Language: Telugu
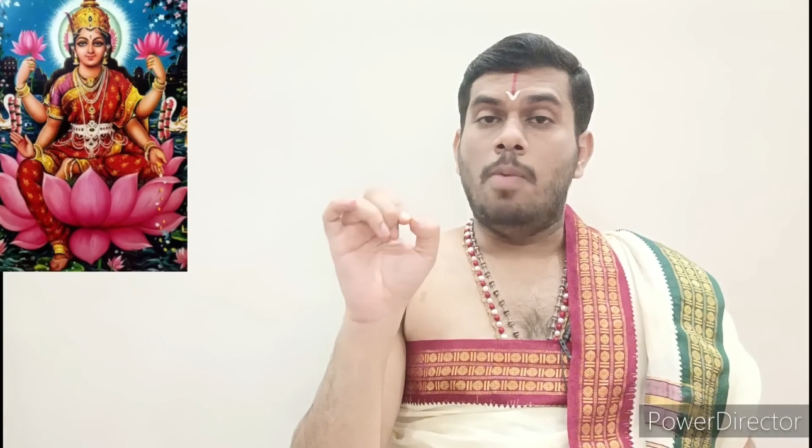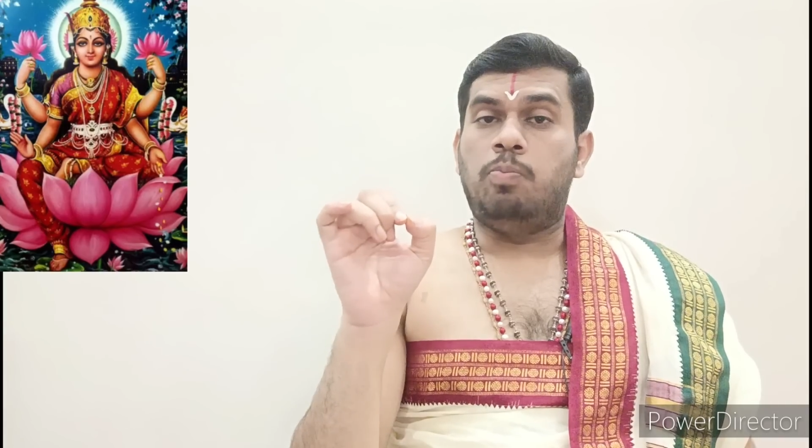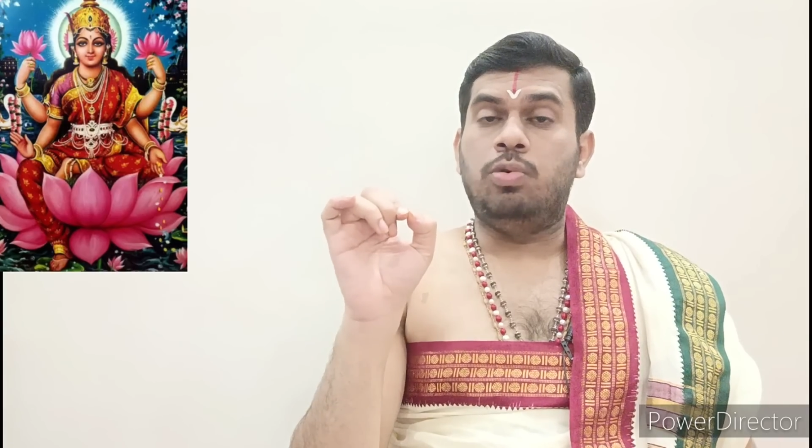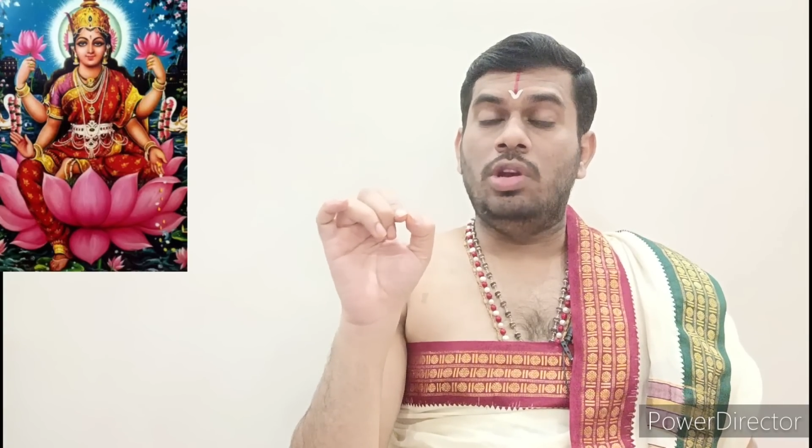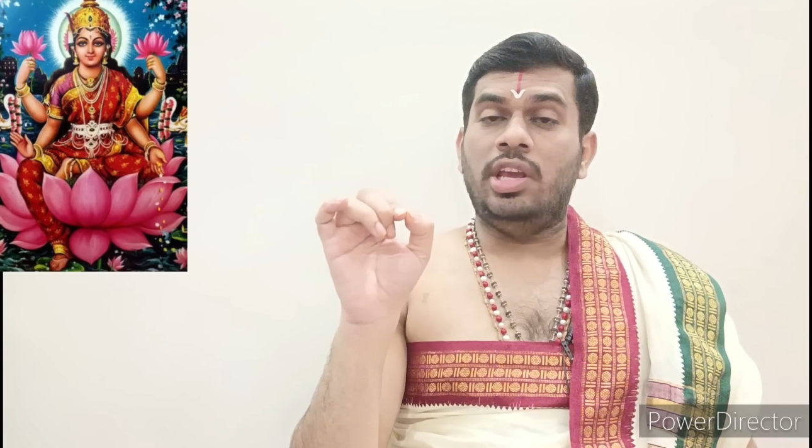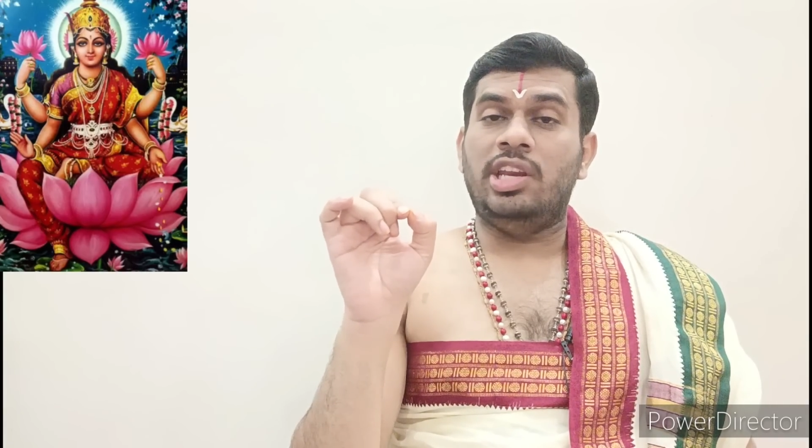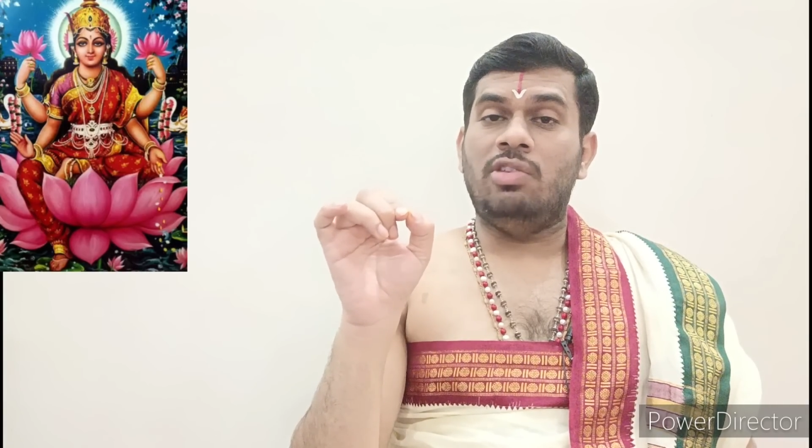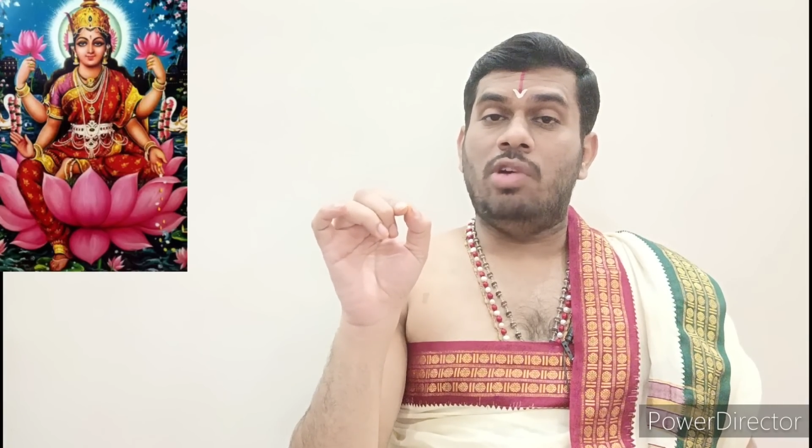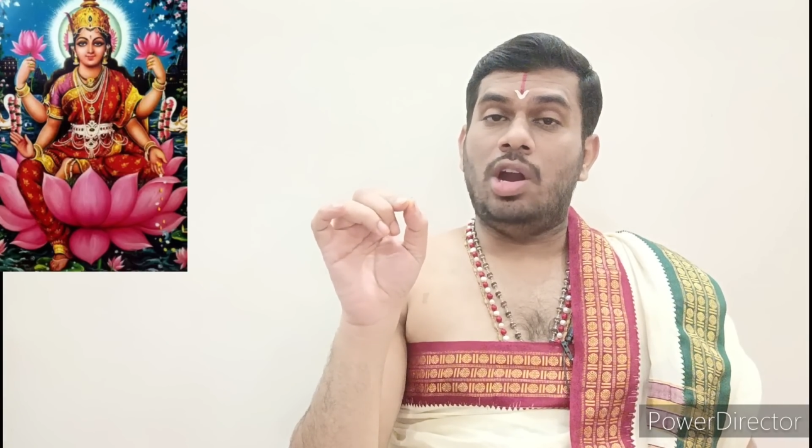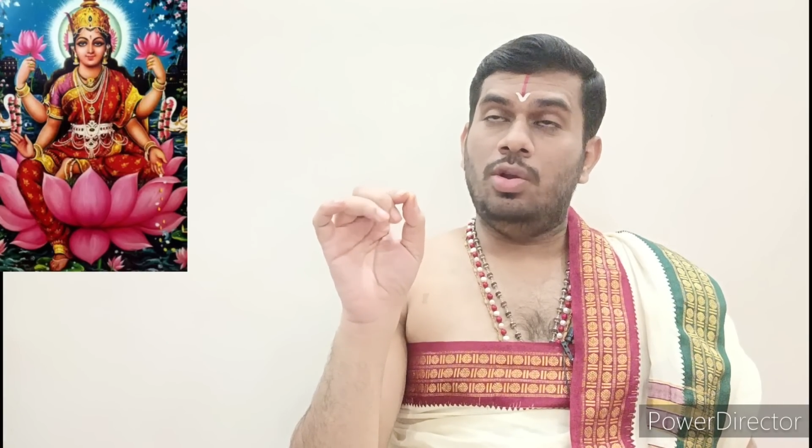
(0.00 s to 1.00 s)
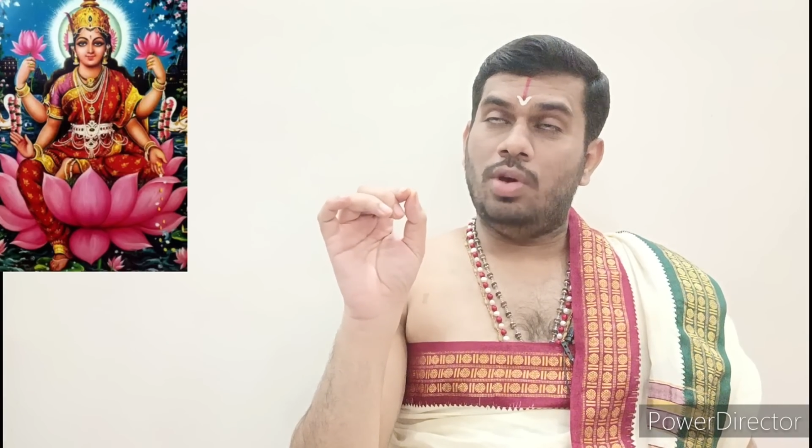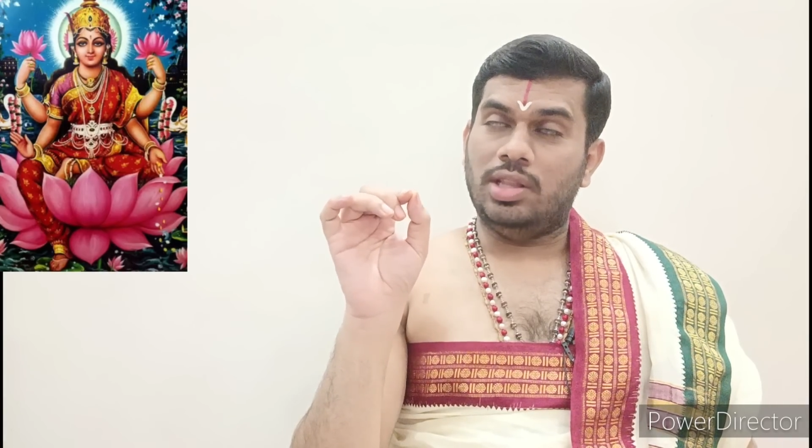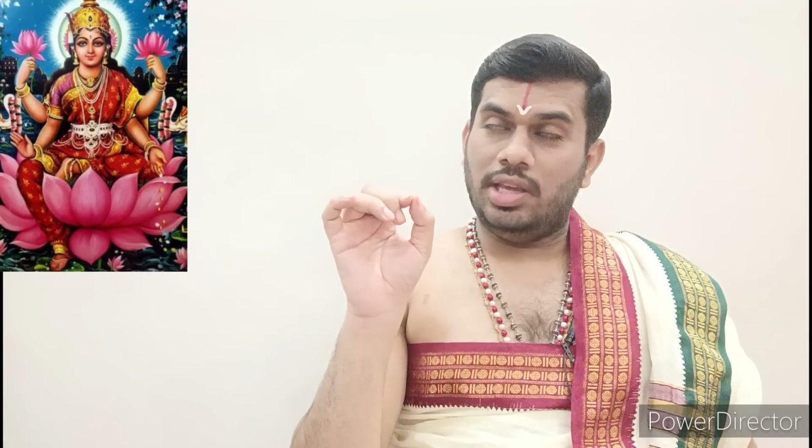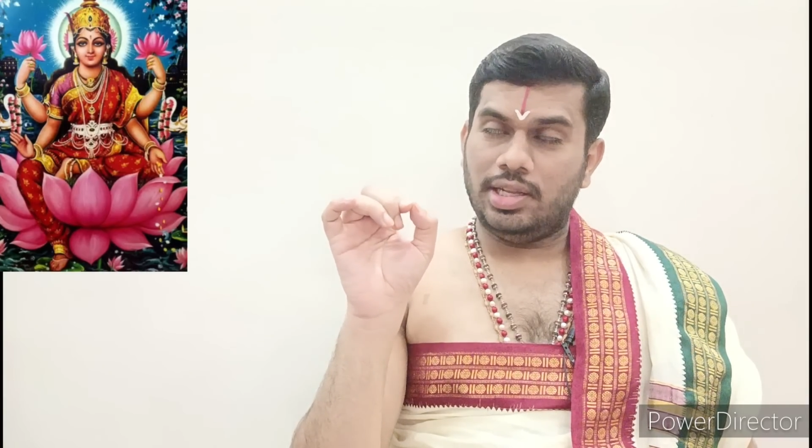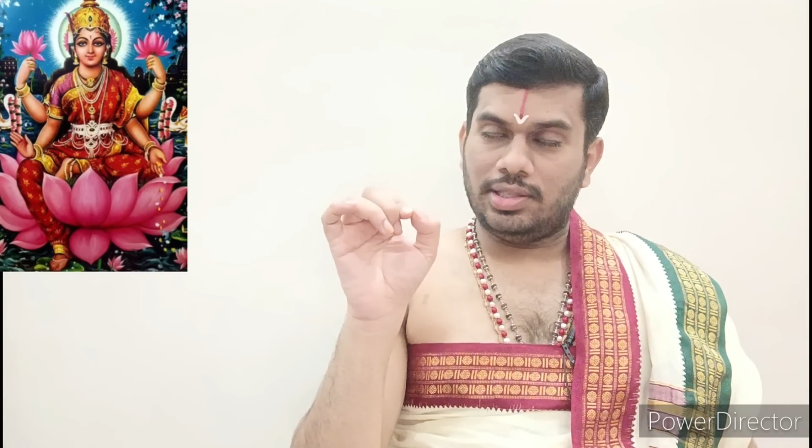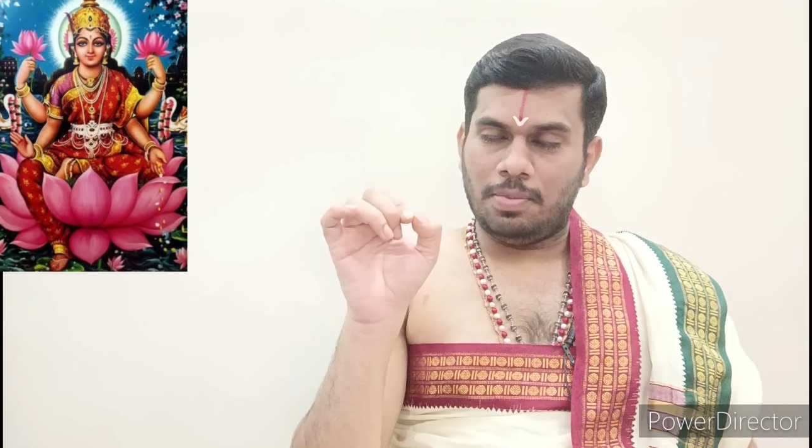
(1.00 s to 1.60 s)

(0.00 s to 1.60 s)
అప్పు లేనివాడు అధిక